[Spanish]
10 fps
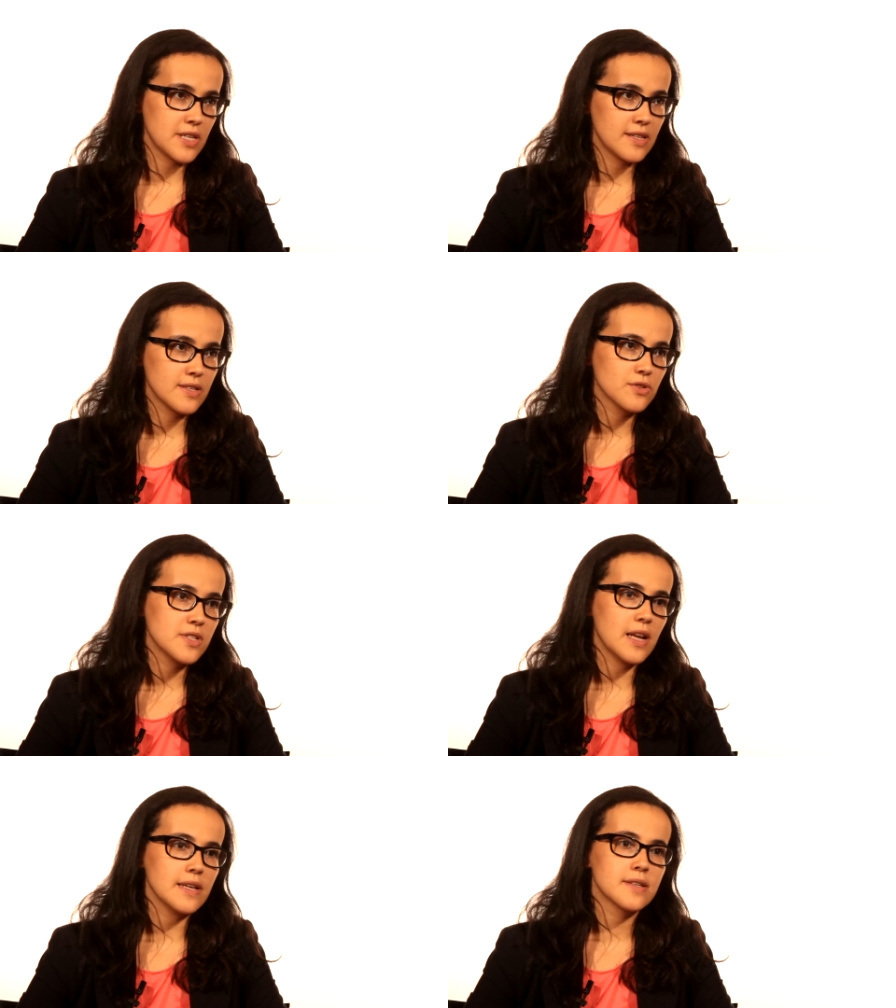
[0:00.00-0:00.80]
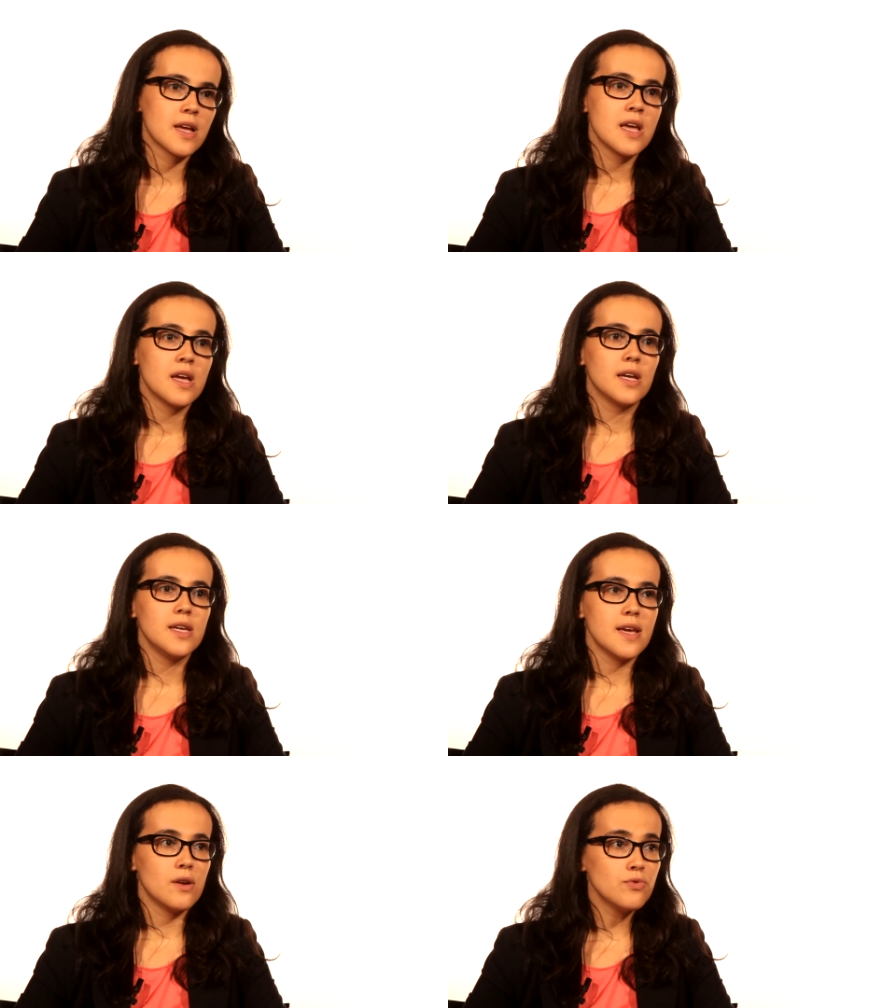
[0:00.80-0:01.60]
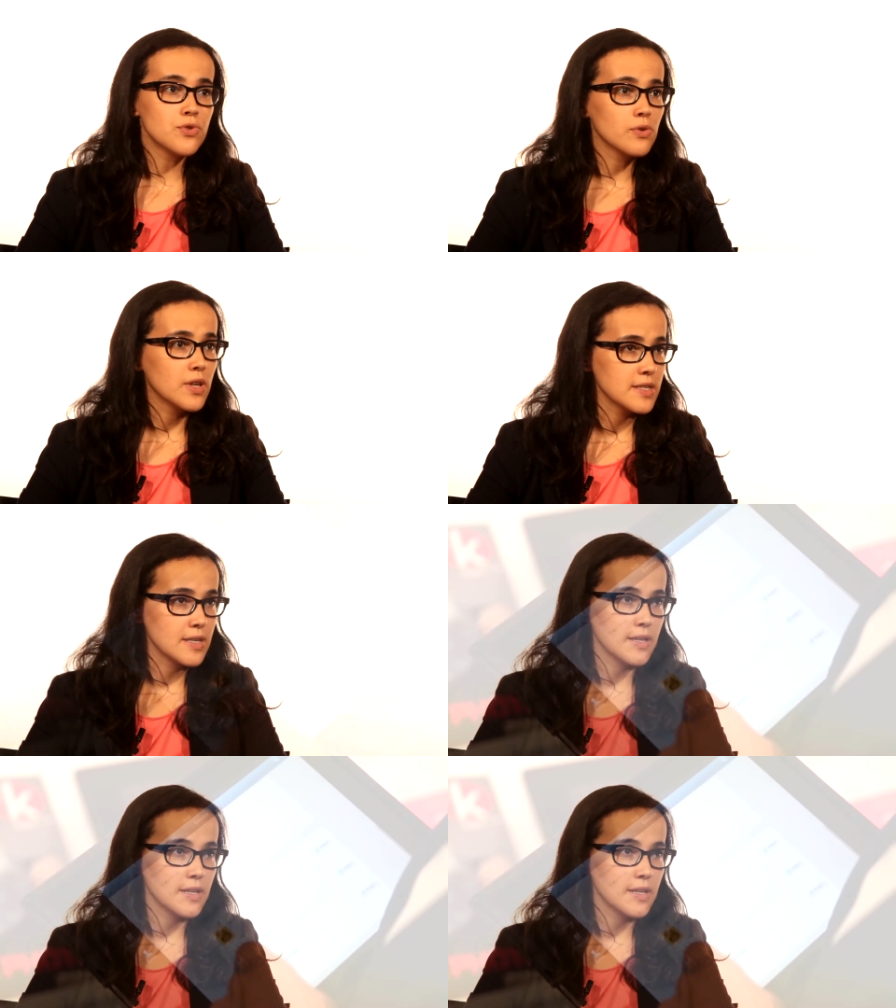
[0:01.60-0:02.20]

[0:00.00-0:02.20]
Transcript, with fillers: redes sociales y el uso que se